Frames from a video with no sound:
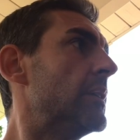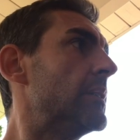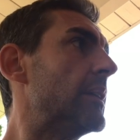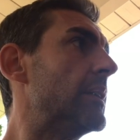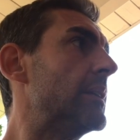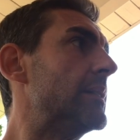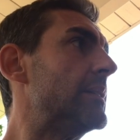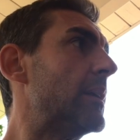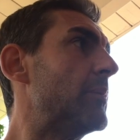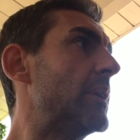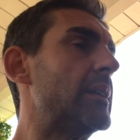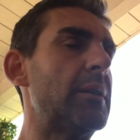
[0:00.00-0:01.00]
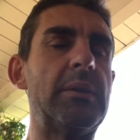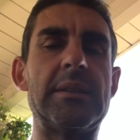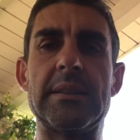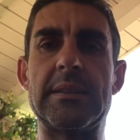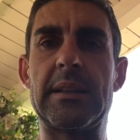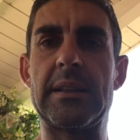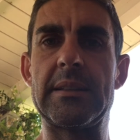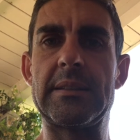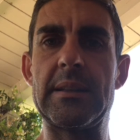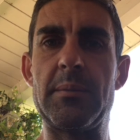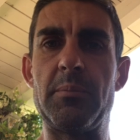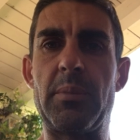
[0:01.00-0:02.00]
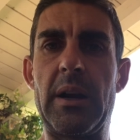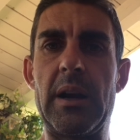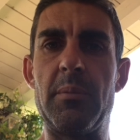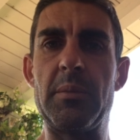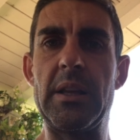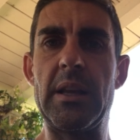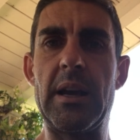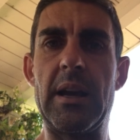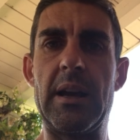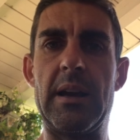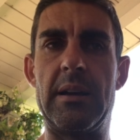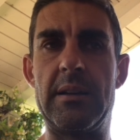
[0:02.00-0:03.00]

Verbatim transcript: Tendenzialmente questa è stata sempre la mia